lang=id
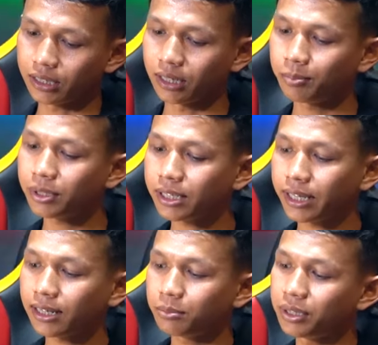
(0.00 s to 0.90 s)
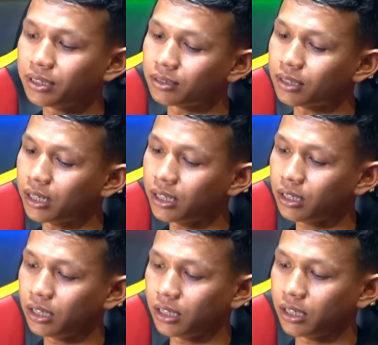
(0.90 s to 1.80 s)
Kenapa saya lebih tertarik
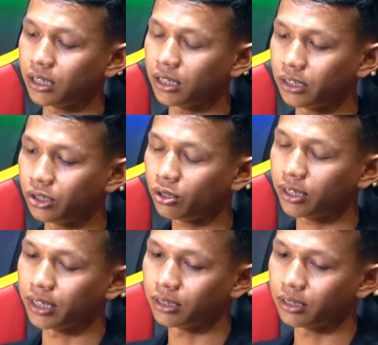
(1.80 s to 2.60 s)
di jok ya?